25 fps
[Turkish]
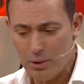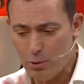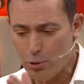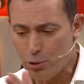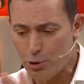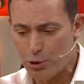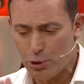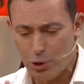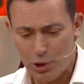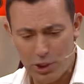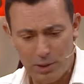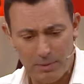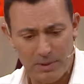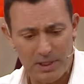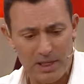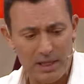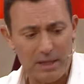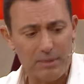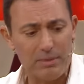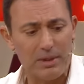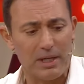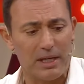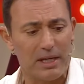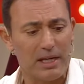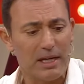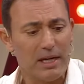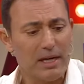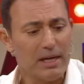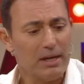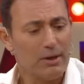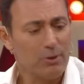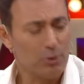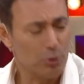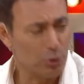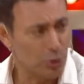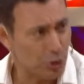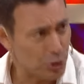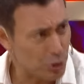Hurşit hocama dedim ki,
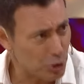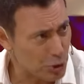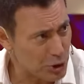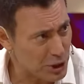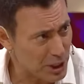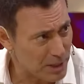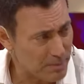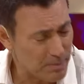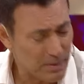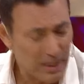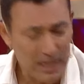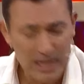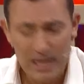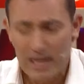Hurşit hocam